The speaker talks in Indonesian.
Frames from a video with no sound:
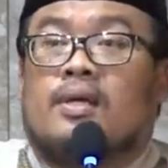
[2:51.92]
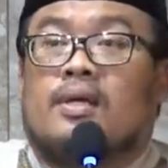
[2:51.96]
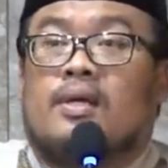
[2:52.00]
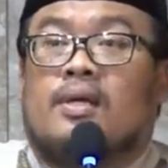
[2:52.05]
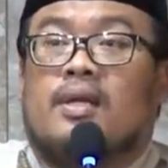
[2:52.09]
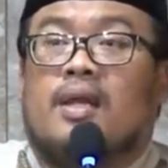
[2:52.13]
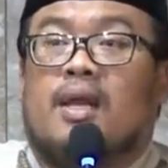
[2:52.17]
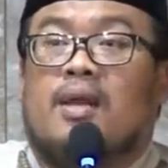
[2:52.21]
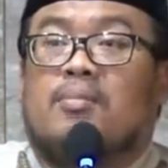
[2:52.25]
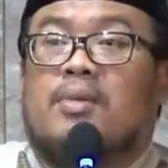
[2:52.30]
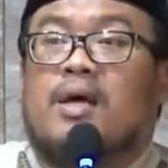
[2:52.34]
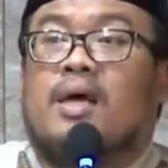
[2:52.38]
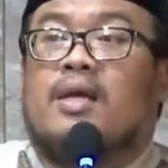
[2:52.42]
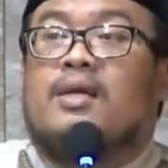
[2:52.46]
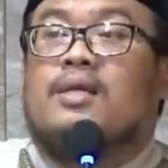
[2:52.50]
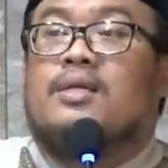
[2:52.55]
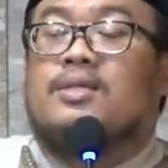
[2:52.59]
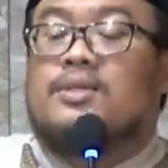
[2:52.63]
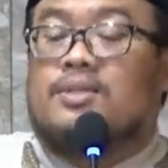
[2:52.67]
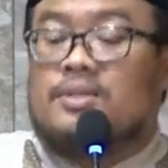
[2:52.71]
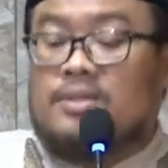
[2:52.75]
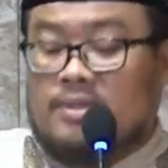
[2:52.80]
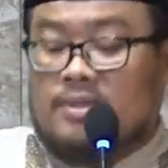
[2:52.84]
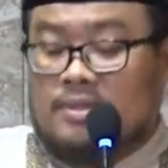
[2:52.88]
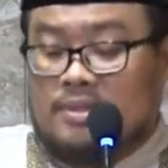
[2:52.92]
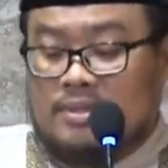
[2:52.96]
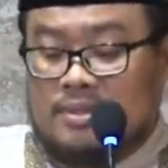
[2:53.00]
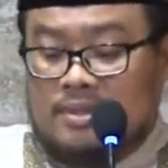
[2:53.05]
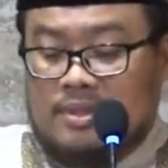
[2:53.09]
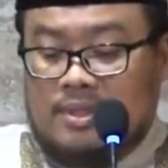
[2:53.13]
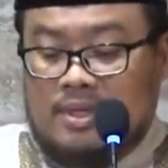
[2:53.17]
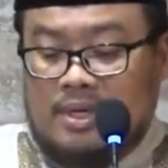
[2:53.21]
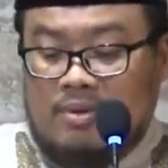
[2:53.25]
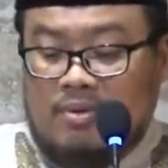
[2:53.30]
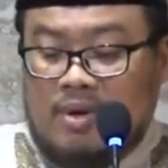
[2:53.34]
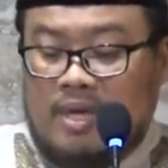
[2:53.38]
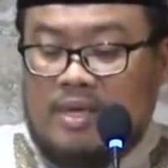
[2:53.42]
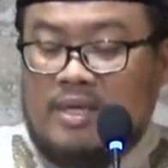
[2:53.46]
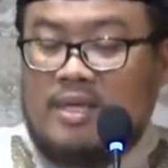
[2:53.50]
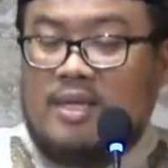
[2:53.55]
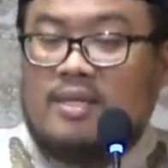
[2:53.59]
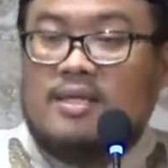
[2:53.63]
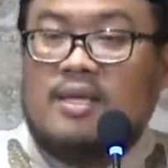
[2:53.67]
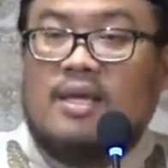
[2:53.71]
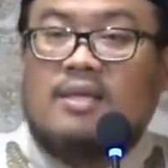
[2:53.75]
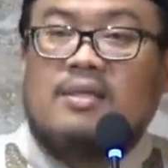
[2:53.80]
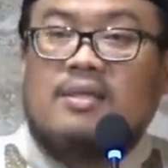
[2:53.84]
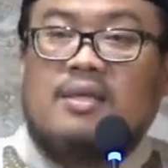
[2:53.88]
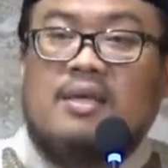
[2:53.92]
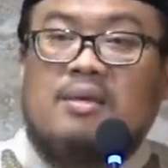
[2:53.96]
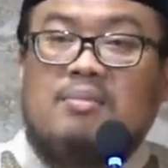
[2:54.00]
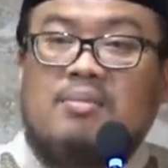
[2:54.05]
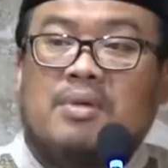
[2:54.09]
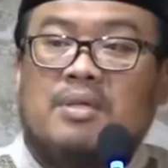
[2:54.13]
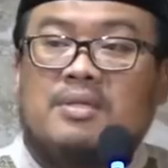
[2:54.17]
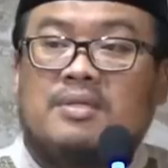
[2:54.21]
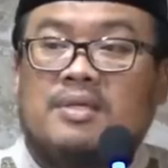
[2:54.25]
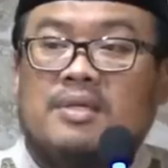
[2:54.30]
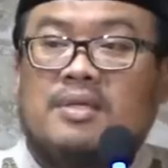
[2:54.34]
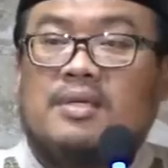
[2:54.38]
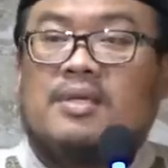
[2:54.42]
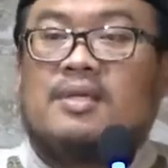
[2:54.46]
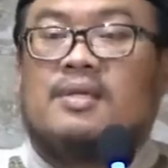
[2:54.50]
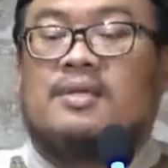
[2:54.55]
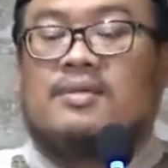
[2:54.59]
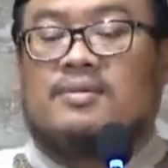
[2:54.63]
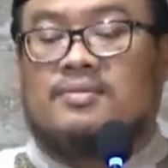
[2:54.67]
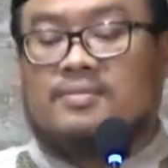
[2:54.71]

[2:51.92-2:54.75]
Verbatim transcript: Dalam hadis riwayat At-Tirmizi